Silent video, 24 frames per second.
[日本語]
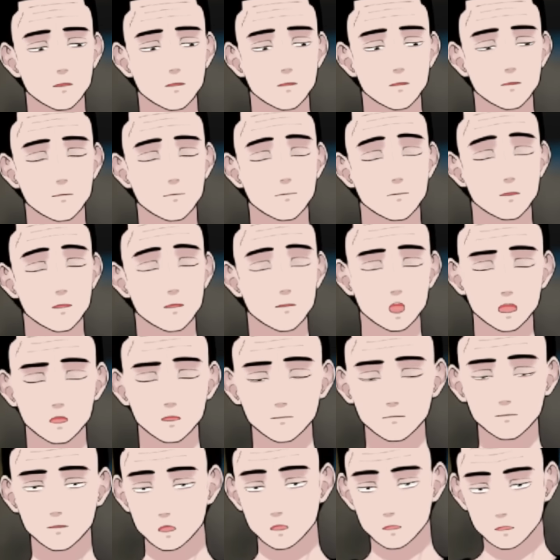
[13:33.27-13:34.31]
進学し
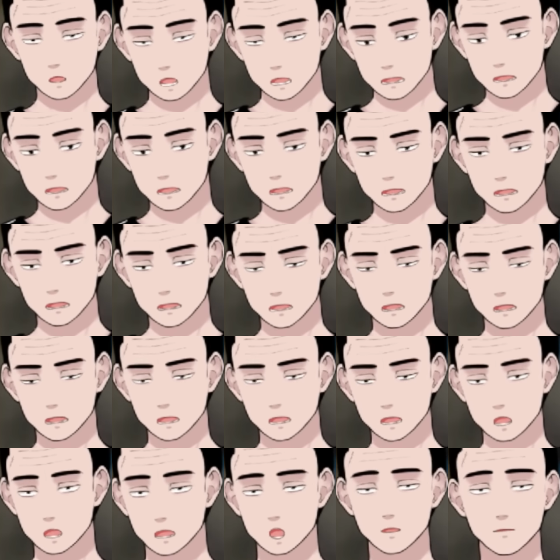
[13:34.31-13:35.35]
ていて、
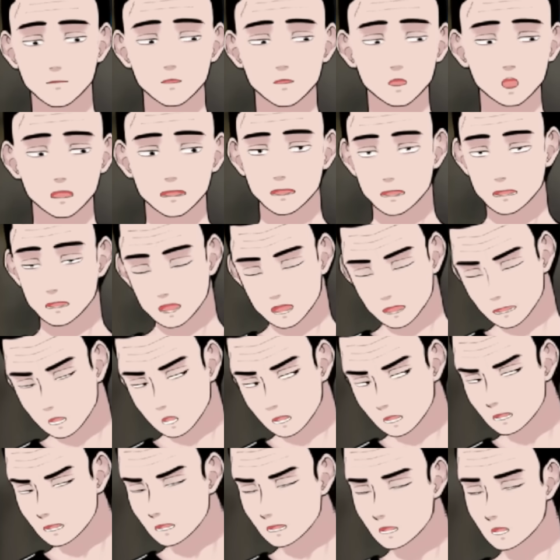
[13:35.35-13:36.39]
学業やっていて、
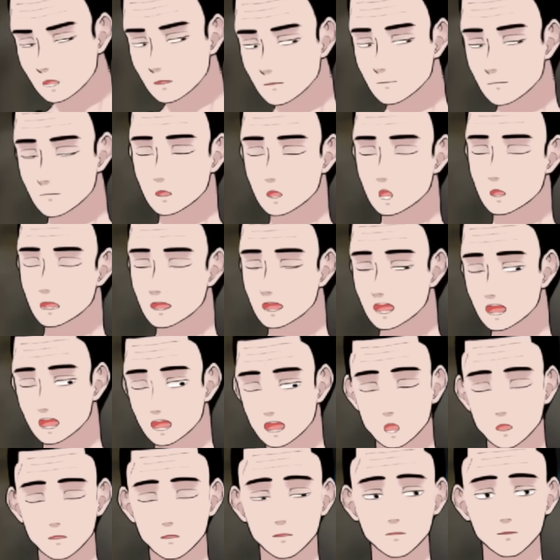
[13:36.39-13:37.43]
うん、でも毎
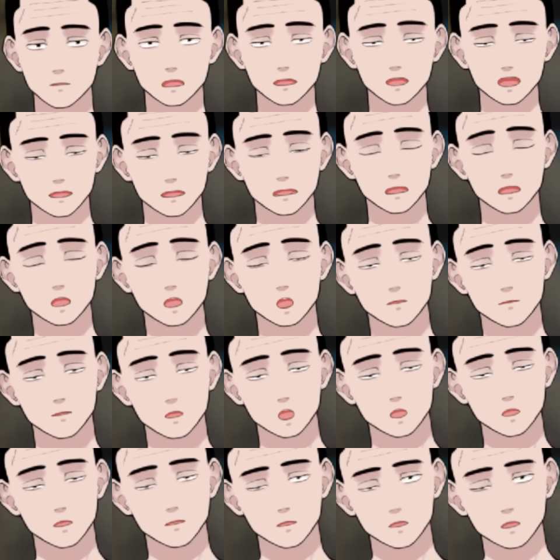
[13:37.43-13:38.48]
日調べられて、
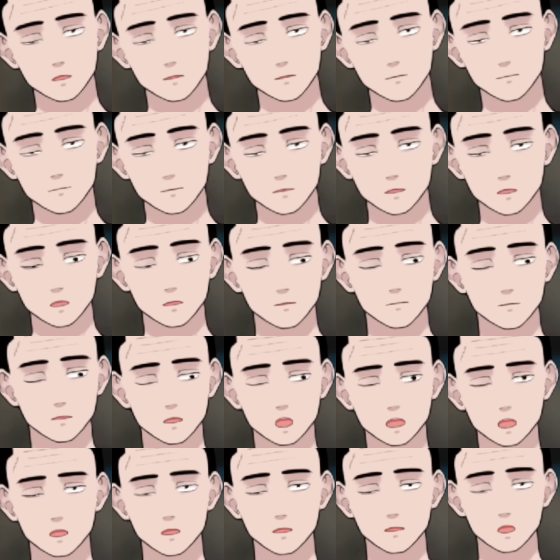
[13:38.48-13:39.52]
ね、う
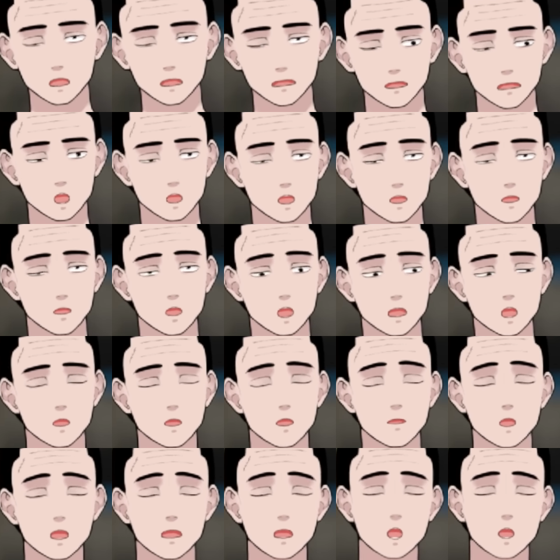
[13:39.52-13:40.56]
ん、鑑別や少
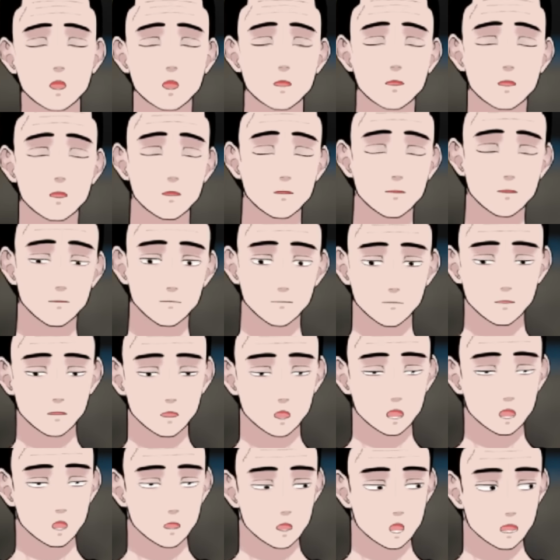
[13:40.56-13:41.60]
年装置っていうことになっ
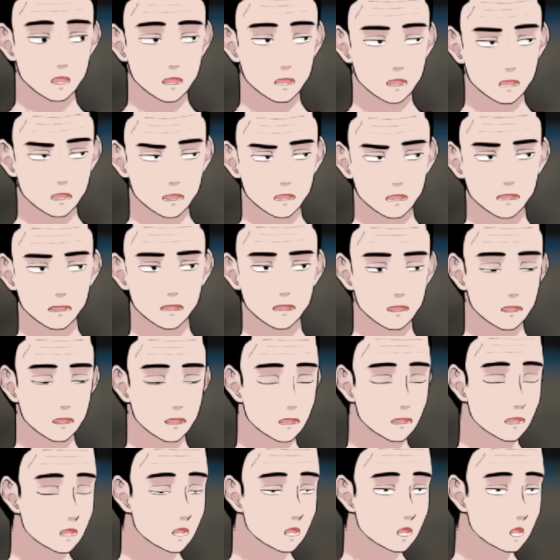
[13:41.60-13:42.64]
たら、ああ、あ
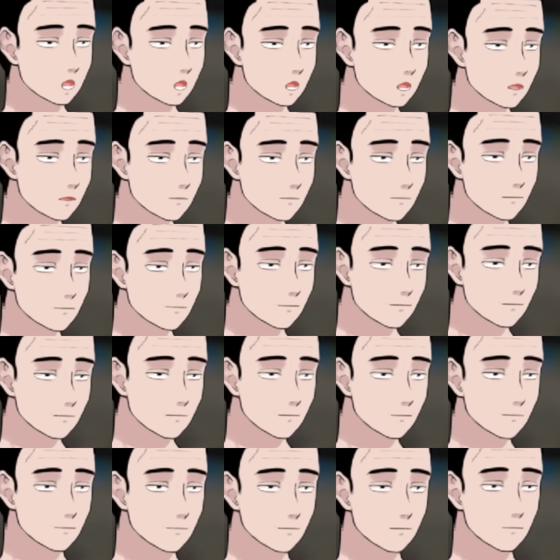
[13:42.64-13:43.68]
あ、あ
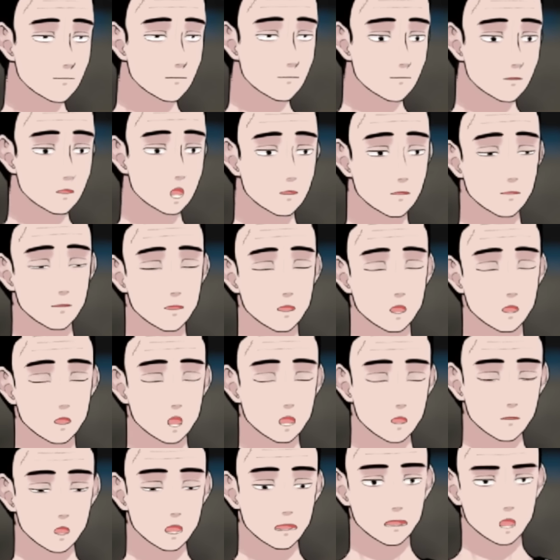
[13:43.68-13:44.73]
でもやっぱりそれぐ
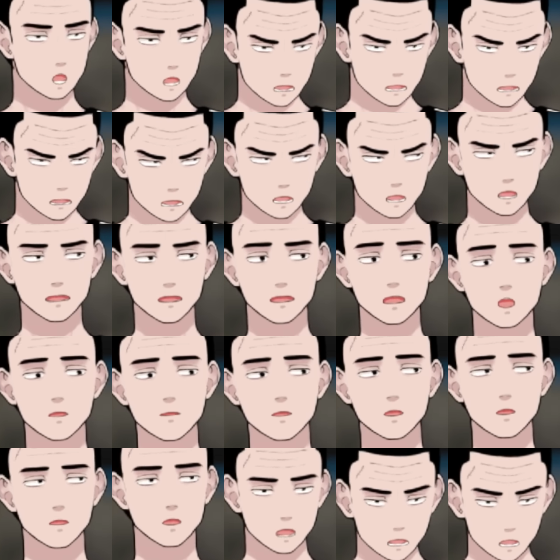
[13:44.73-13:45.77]
らいのことしない
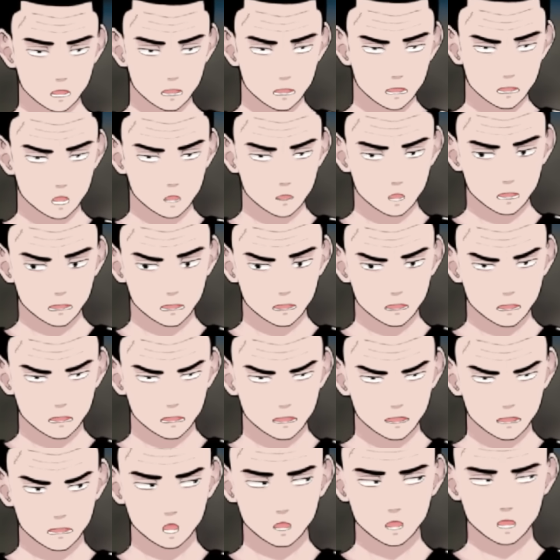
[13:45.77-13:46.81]
と、わからない
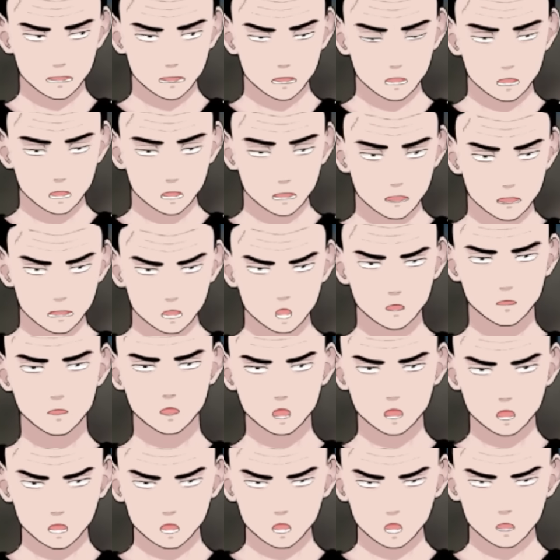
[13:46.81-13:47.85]
んじゃないかな子供
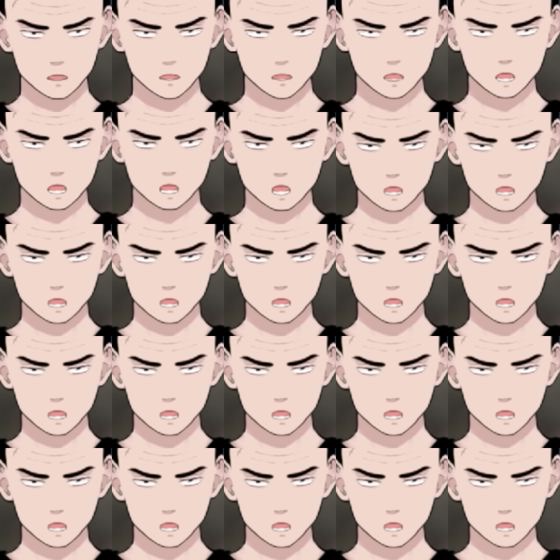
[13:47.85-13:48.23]
たちも。